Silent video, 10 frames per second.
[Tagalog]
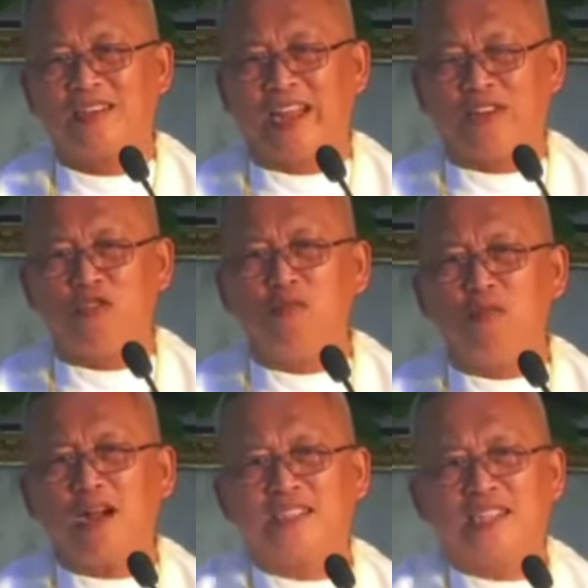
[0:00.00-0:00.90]

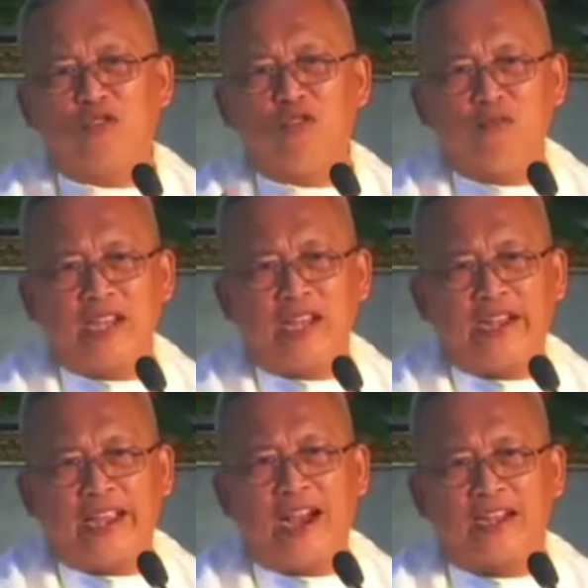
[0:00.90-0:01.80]
nahigugma ka sa tubig nga
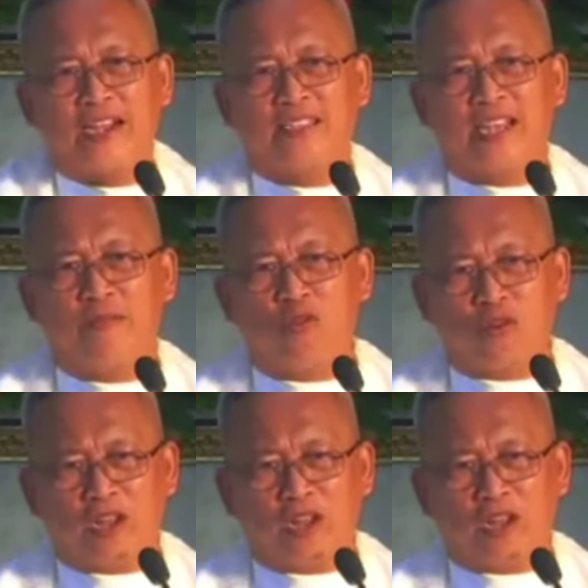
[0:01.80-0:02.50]
niaga sa imong